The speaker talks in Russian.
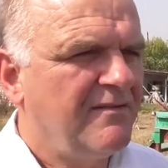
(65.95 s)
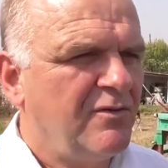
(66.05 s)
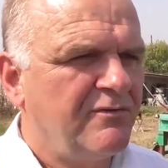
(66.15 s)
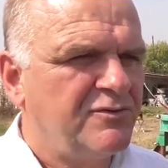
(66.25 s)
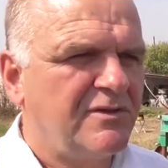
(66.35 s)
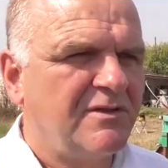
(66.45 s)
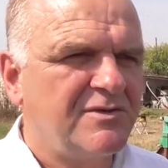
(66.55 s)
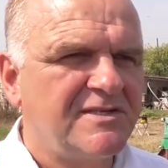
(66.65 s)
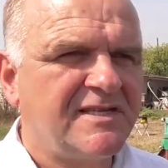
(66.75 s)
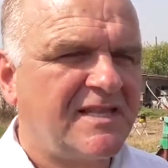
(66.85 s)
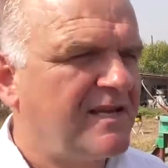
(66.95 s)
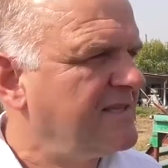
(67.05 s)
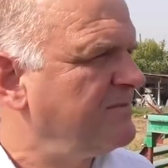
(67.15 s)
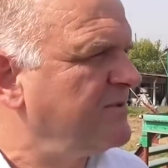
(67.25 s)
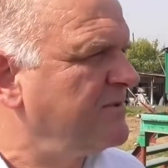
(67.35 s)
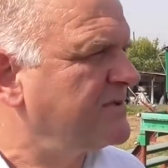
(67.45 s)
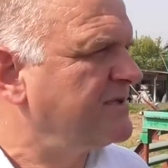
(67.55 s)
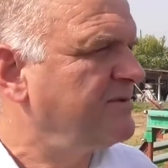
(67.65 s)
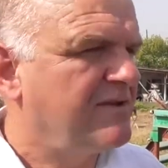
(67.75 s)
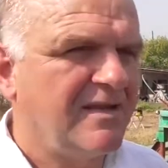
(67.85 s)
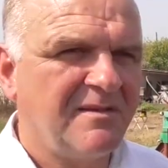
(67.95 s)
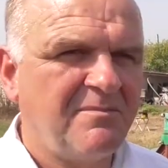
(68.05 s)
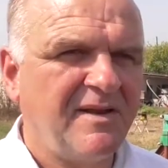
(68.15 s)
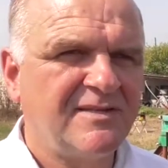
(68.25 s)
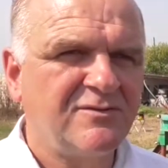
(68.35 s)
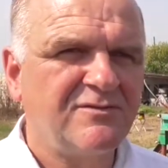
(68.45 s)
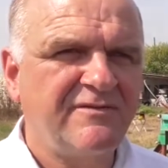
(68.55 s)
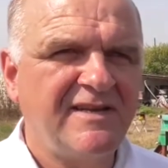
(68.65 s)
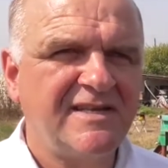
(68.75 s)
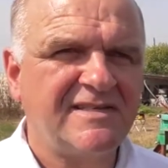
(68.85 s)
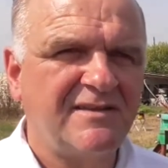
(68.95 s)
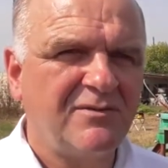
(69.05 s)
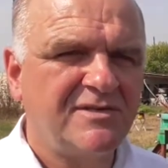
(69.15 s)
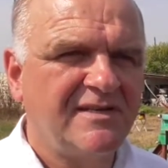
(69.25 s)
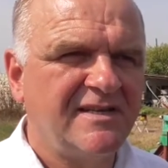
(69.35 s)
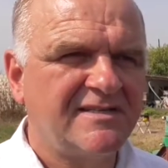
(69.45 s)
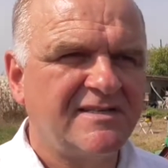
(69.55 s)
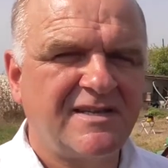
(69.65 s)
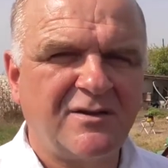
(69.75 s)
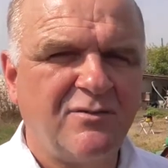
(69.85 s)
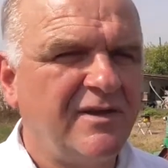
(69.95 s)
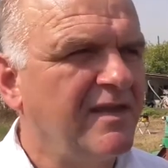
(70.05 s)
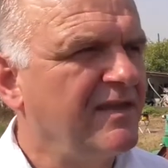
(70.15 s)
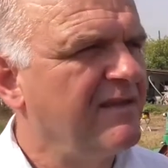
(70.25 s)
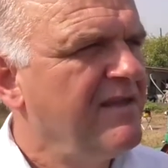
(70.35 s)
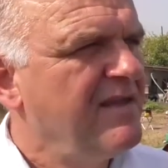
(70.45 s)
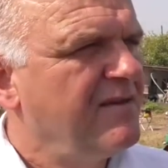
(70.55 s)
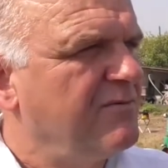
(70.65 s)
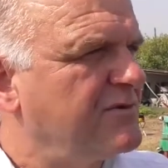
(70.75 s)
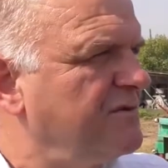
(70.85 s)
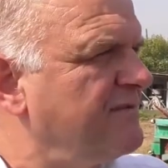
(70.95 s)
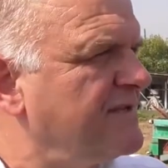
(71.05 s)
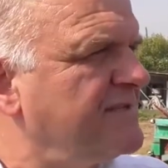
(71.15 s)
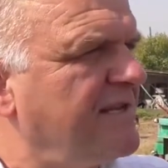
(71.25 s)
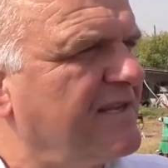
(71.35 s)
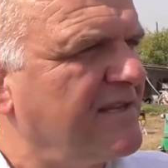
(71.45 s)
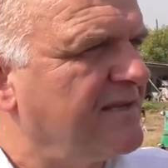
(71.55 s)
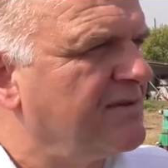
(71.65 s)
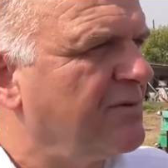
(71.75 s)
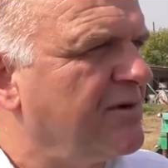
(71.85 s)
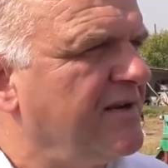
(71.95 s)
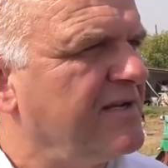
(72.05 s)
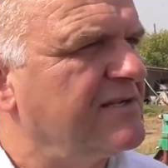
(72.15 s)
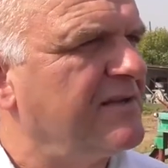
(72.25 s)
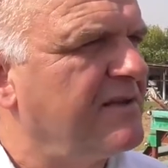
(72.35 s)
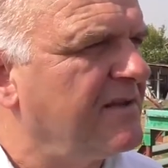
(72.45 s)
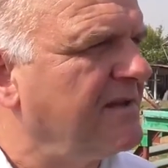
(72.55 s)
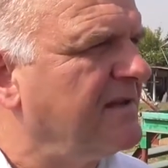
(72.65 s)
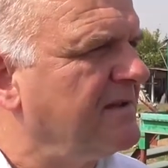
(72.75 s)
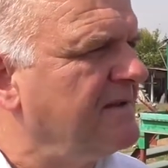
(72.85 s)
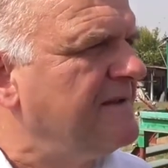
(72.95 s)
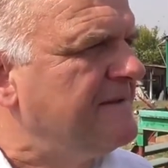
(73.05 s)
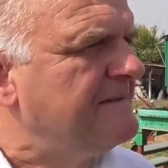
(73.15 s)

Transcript: Но все это очень затратно, потому что сегодня при отсутствии леса, очень лес дорогой, и условно сделать такое количество